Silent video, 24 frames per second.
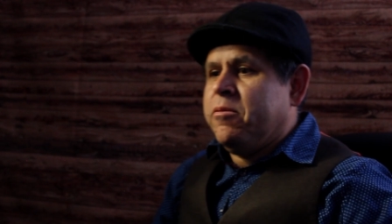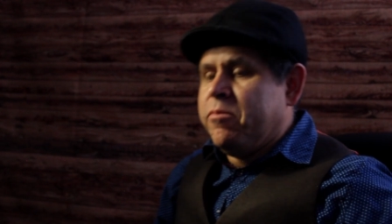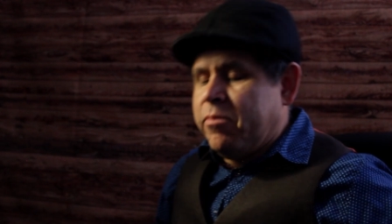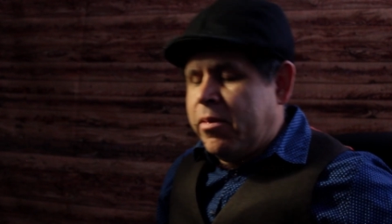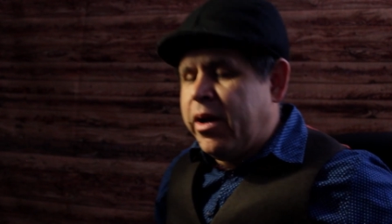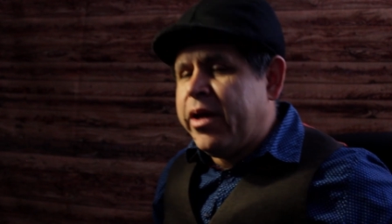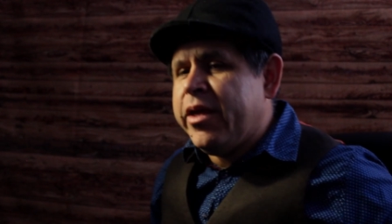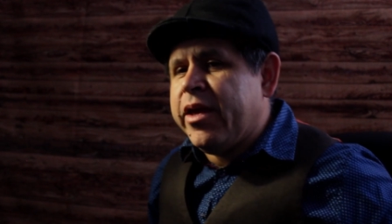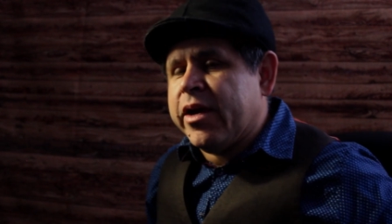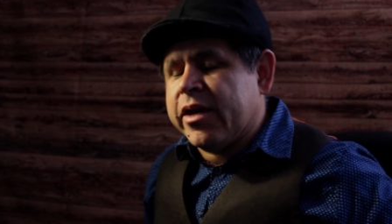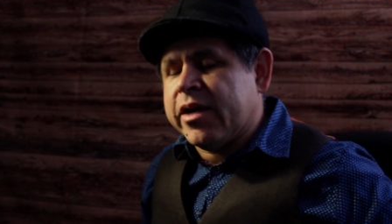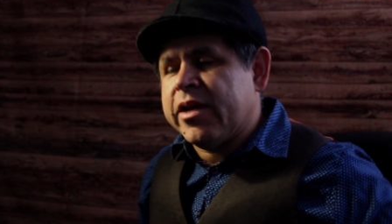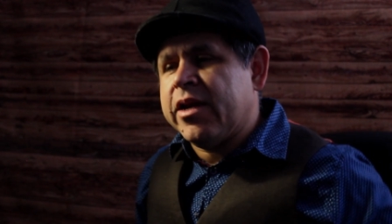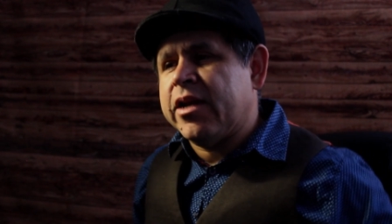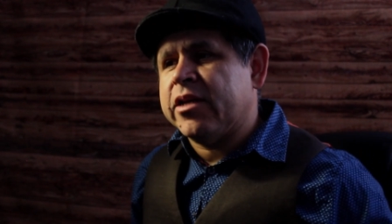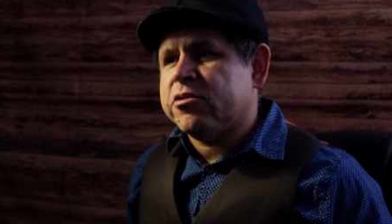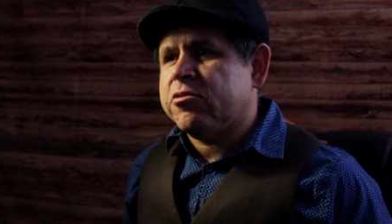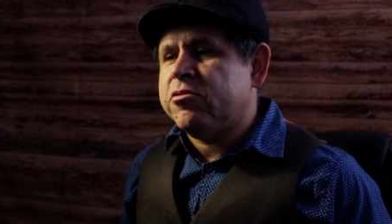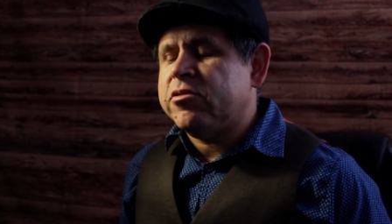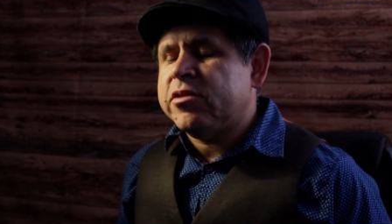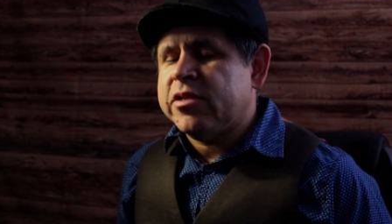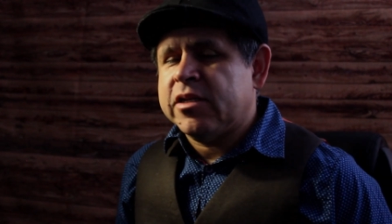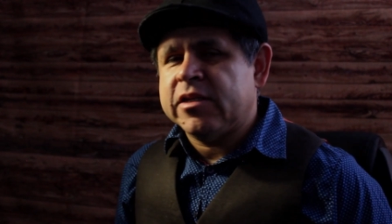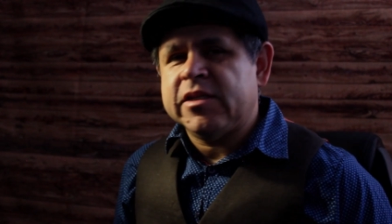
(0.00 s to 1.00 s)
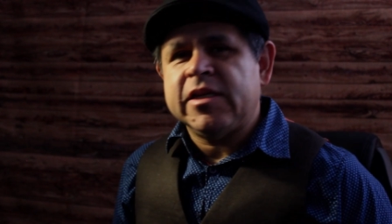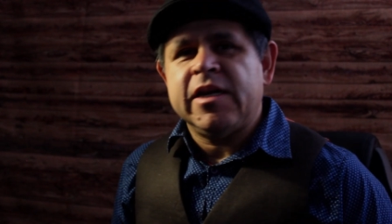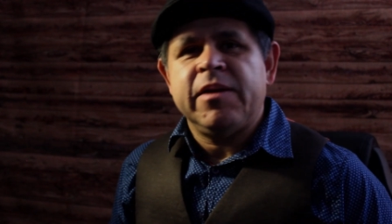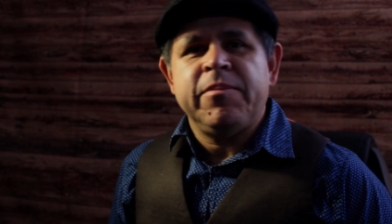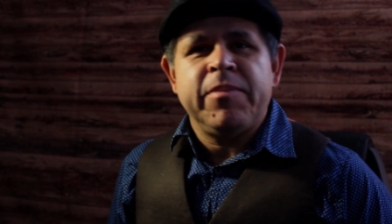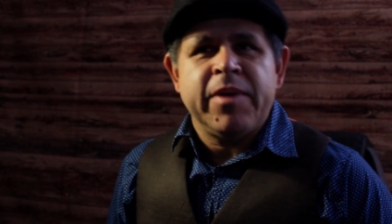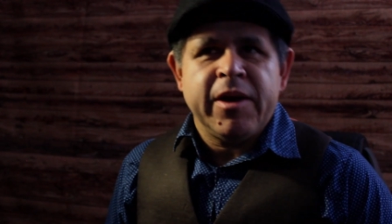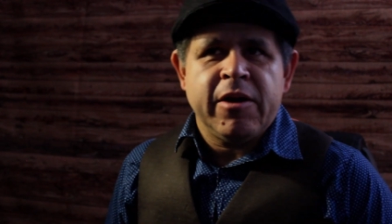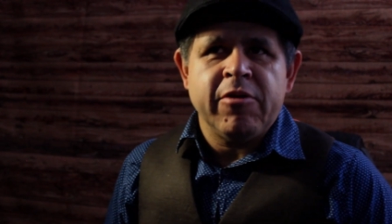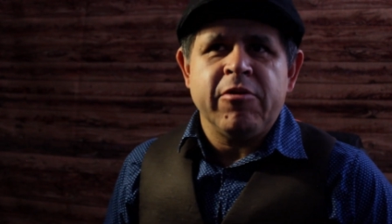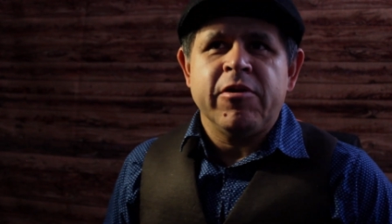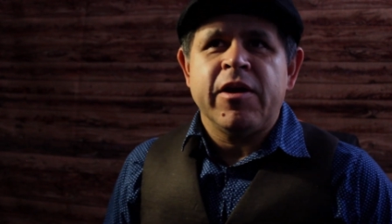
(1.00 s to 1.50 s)
vaya que las cosas han
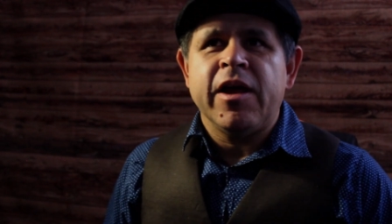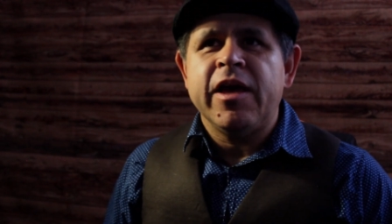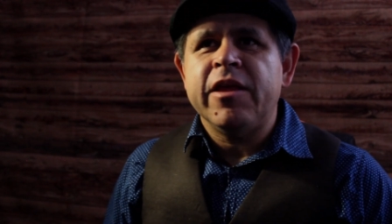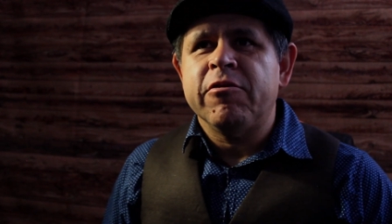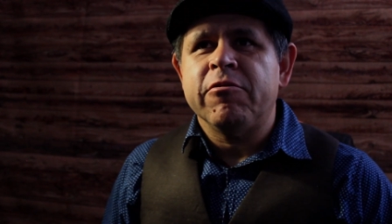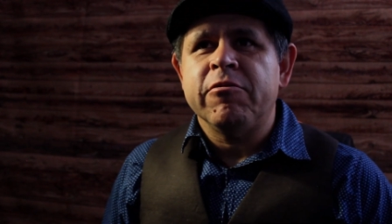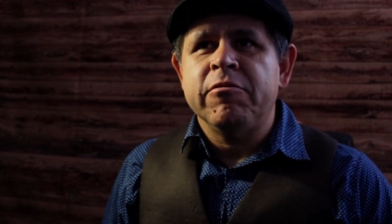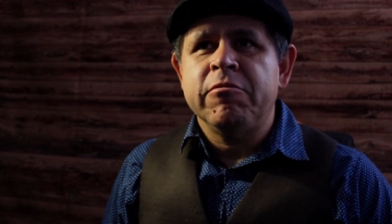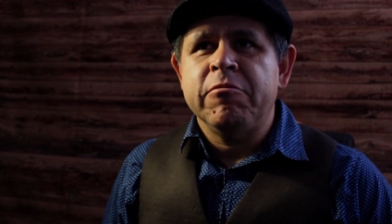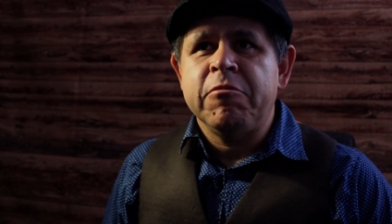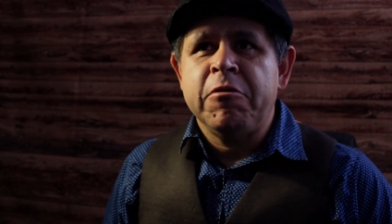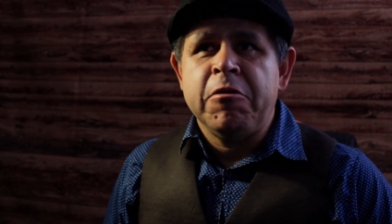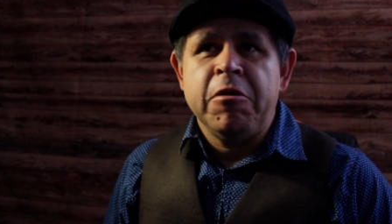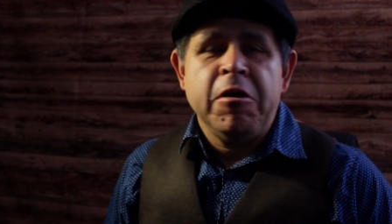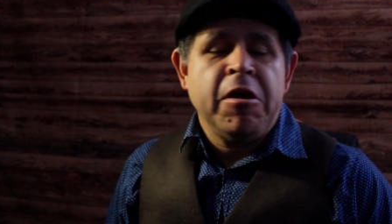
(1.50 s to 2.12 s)
mejorado.